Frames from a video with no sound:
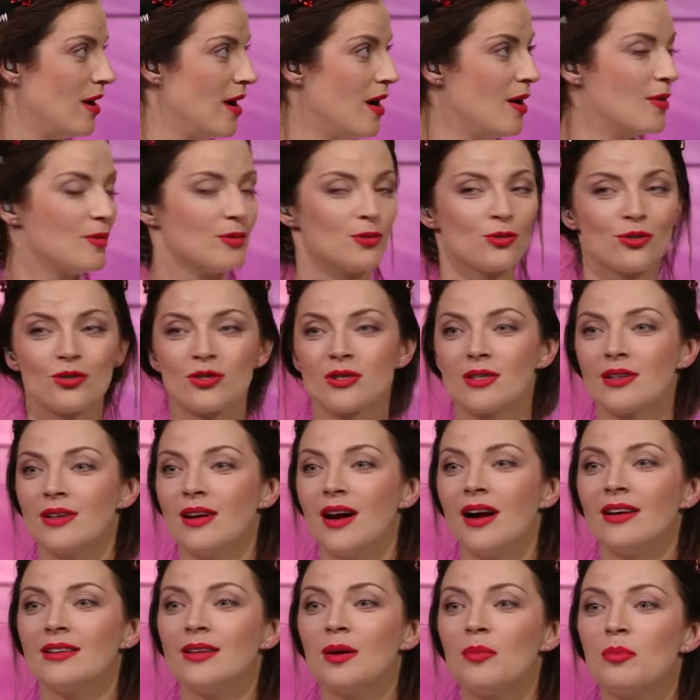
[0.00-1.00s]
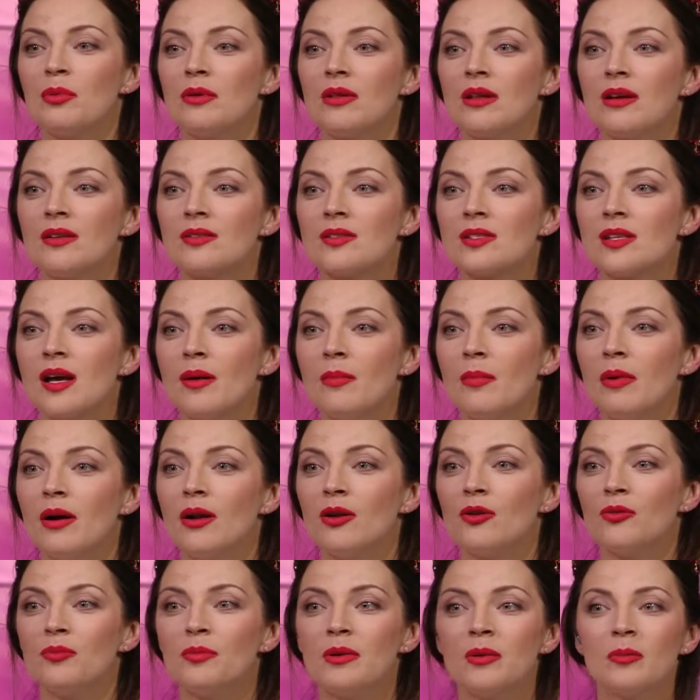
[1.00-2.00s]
Потому что она была самая
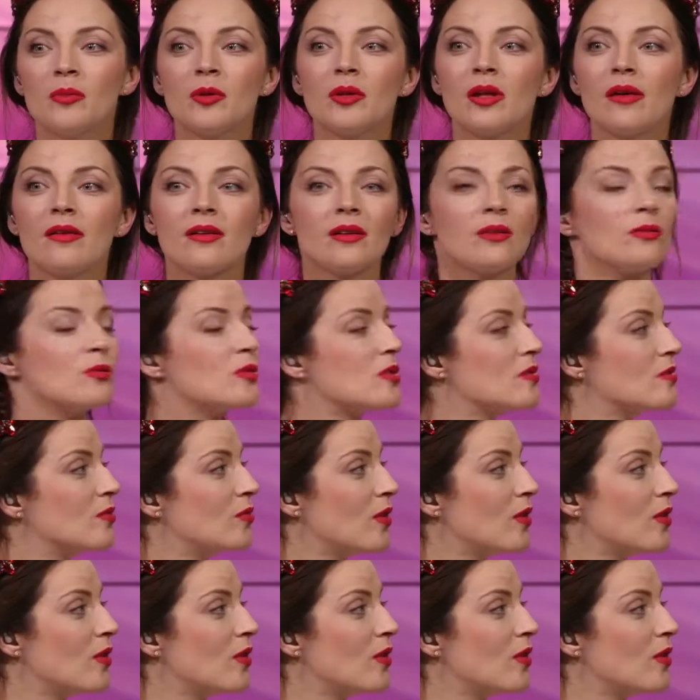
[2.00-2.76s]
любимая, наверное, у